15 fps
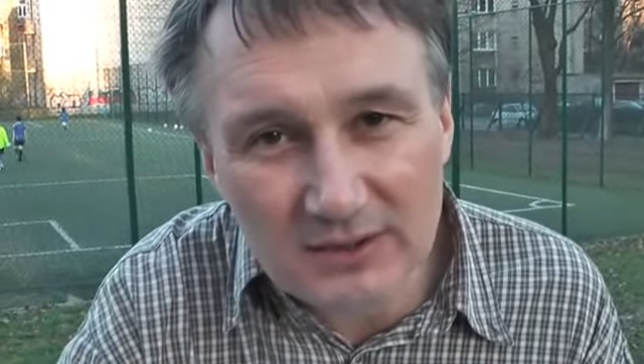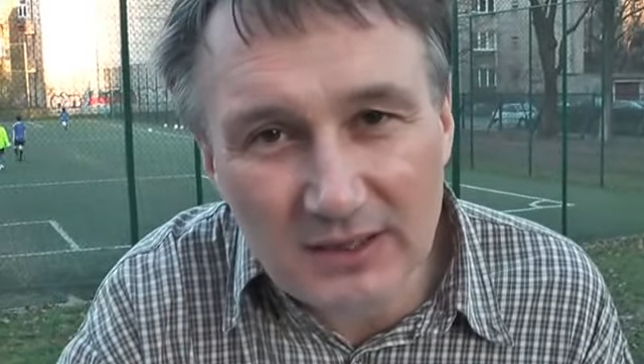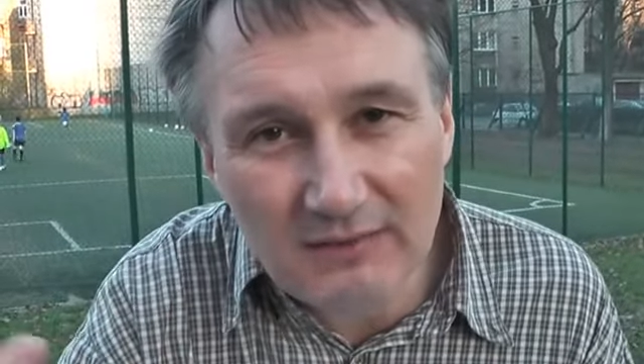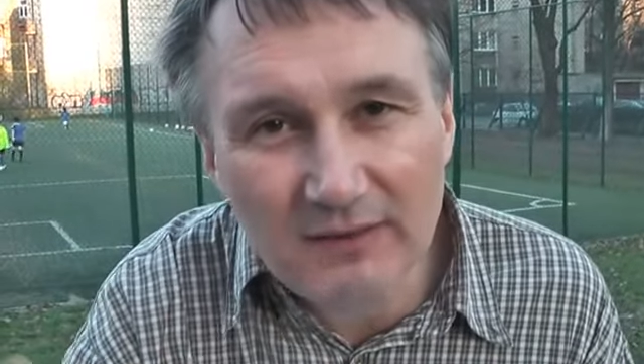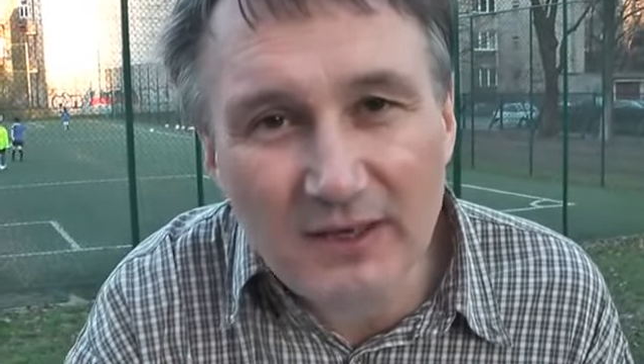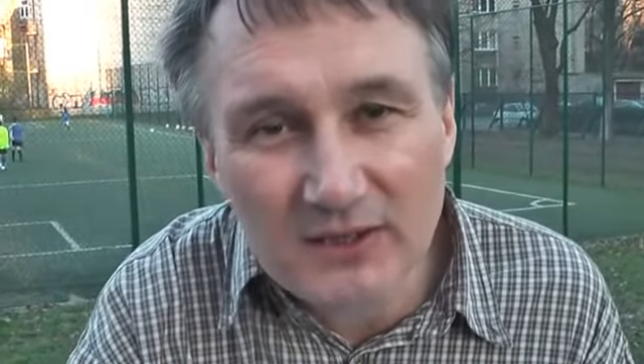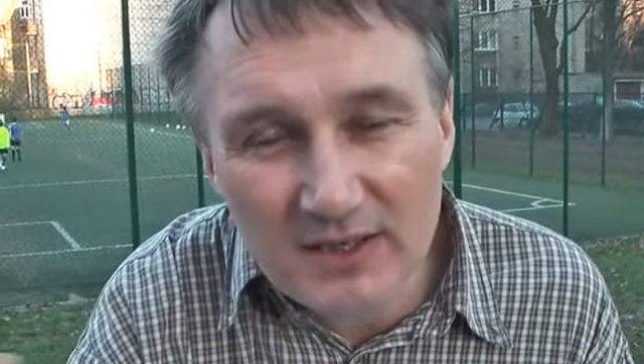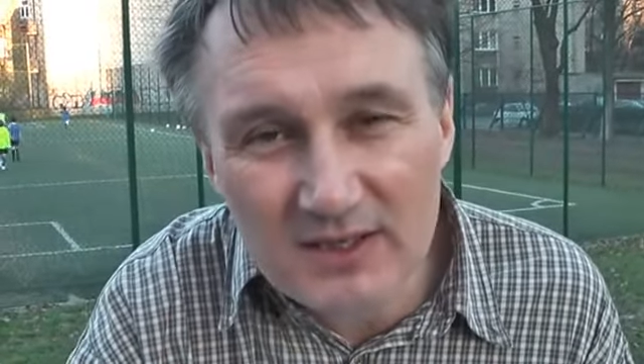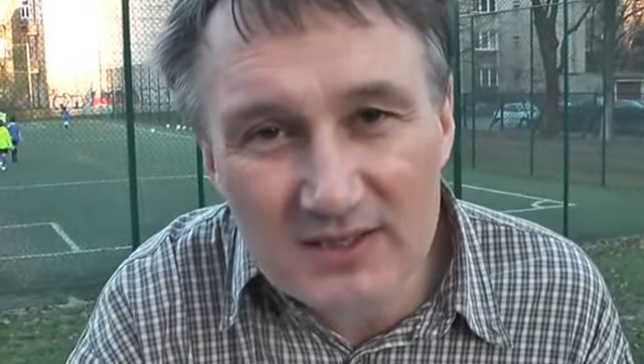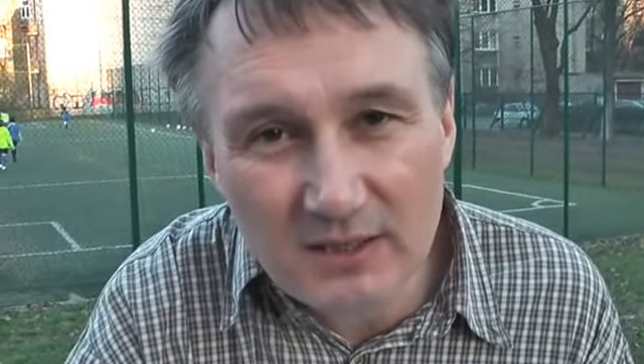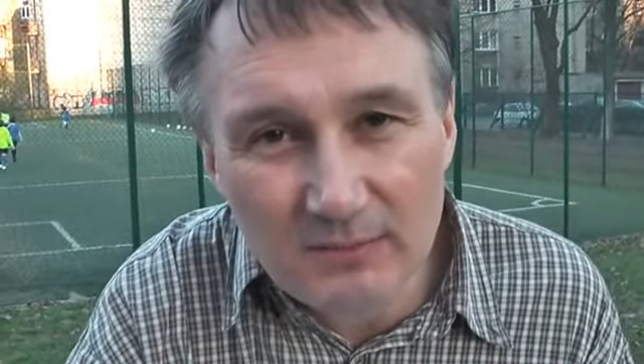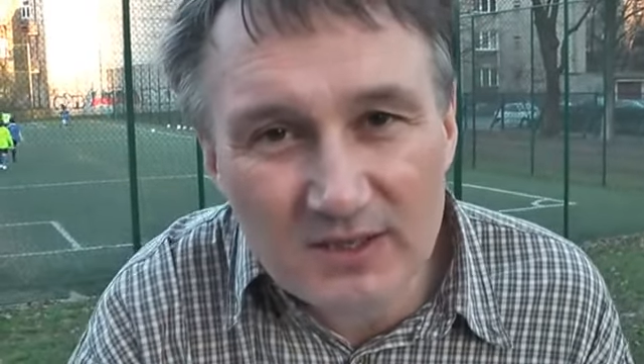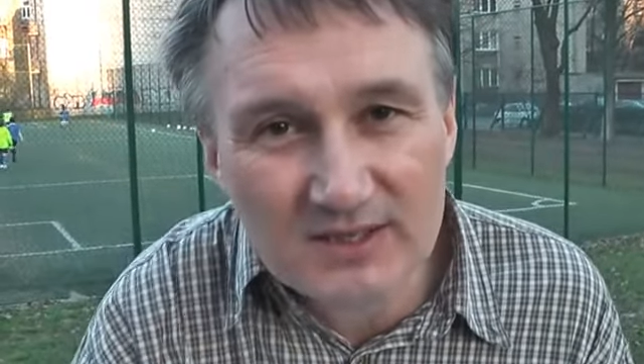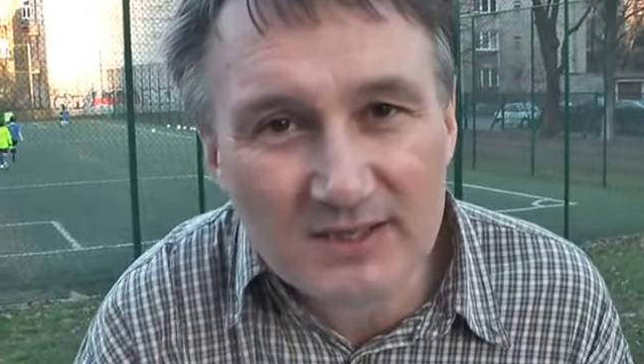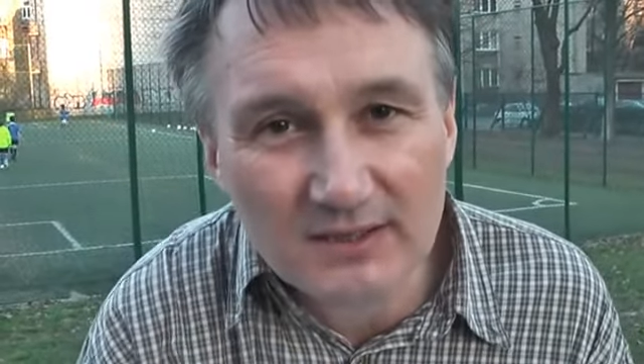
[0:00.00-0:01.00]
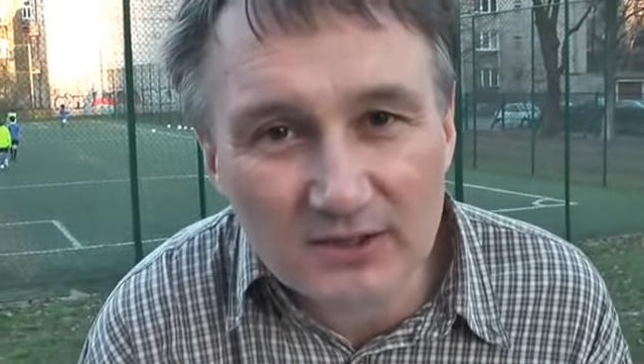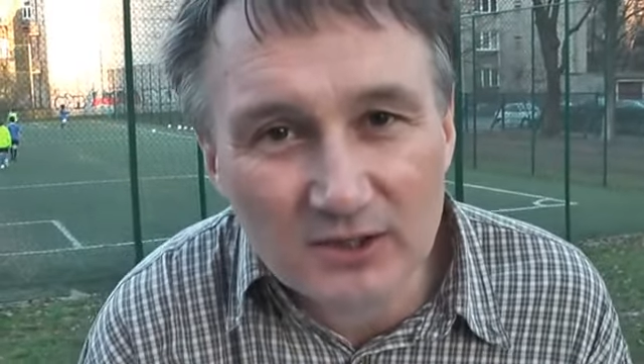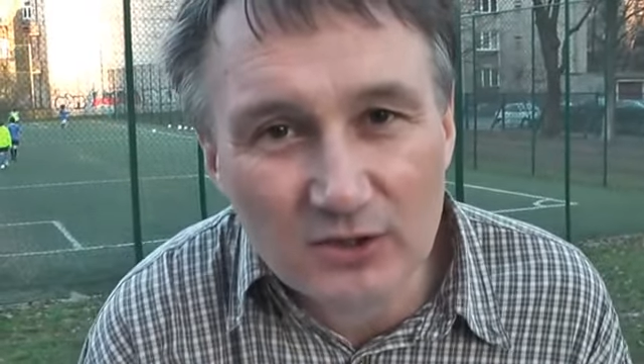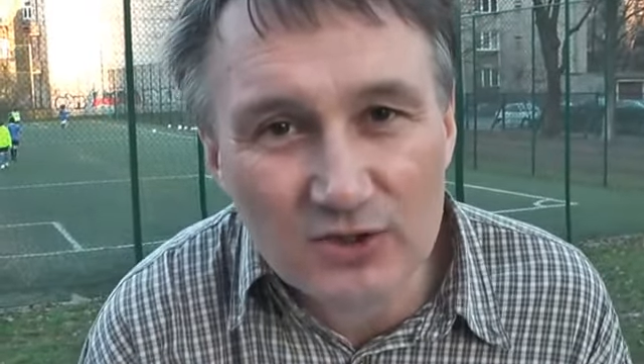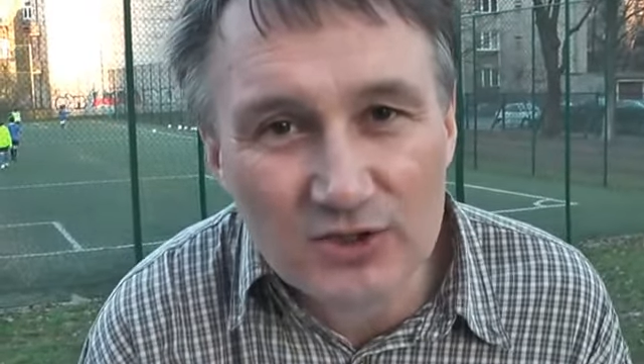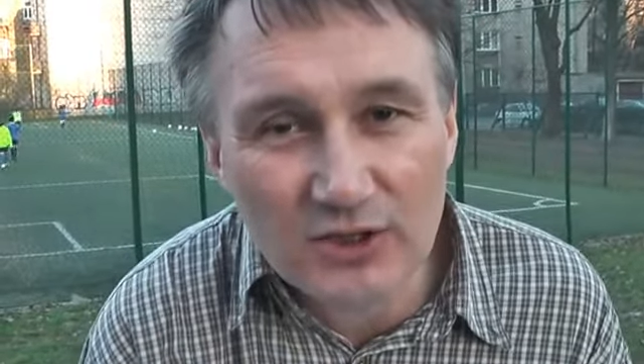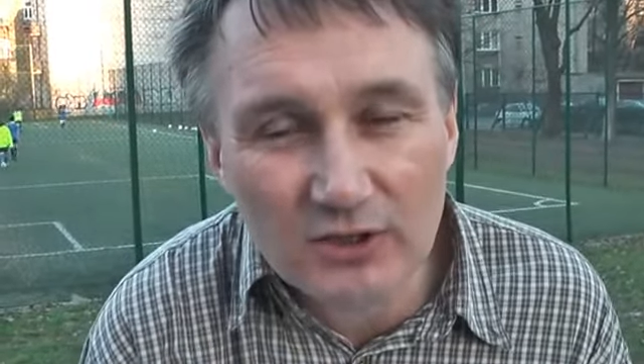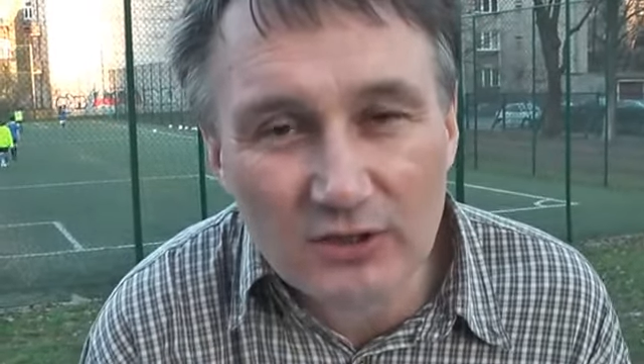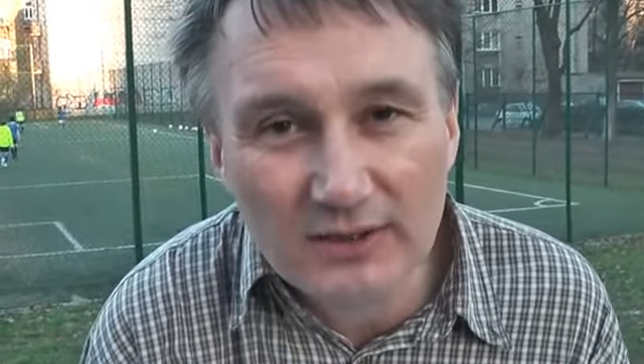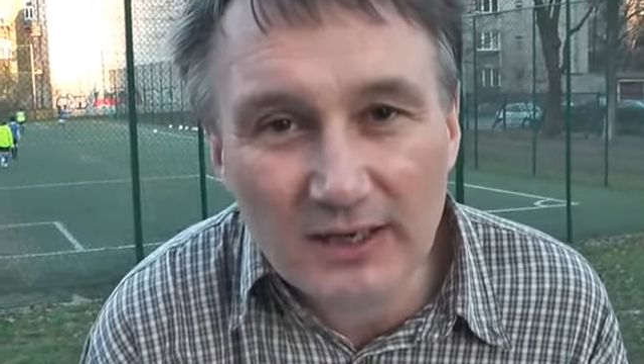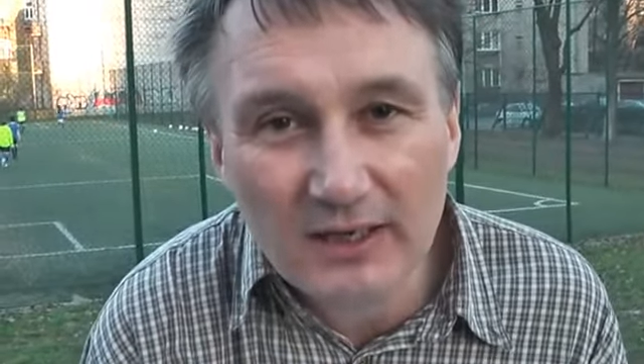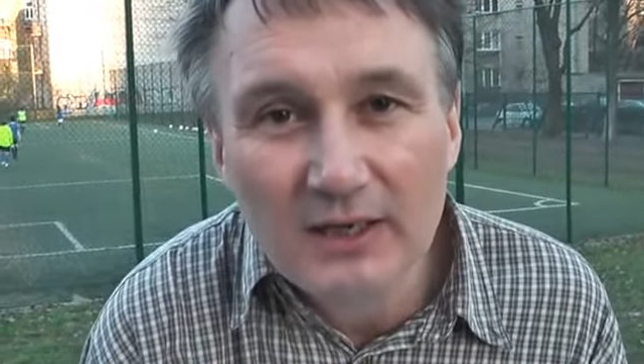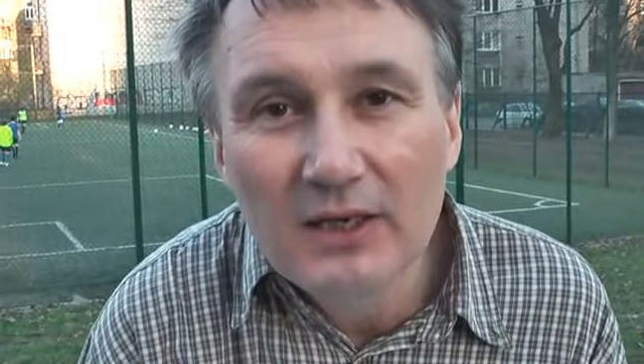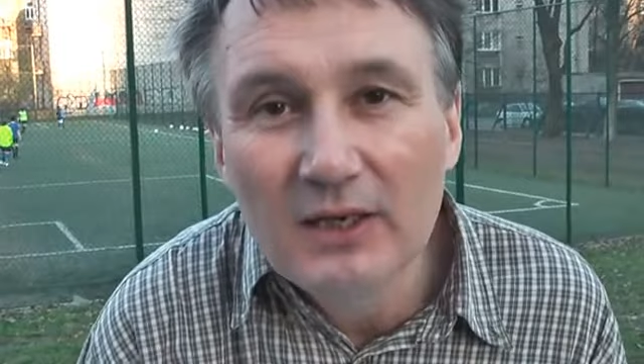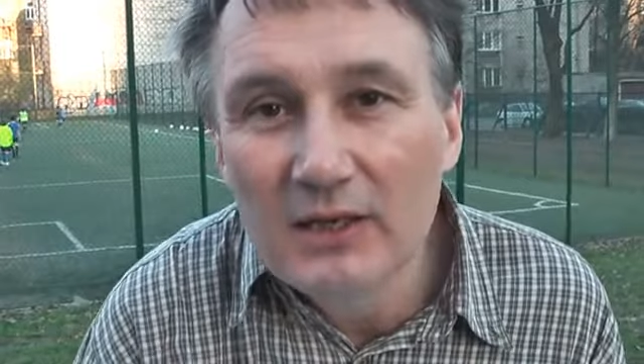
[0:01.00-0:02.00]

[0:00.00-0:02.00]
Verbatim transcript: trawa nie jest niebieska, tylko zielona,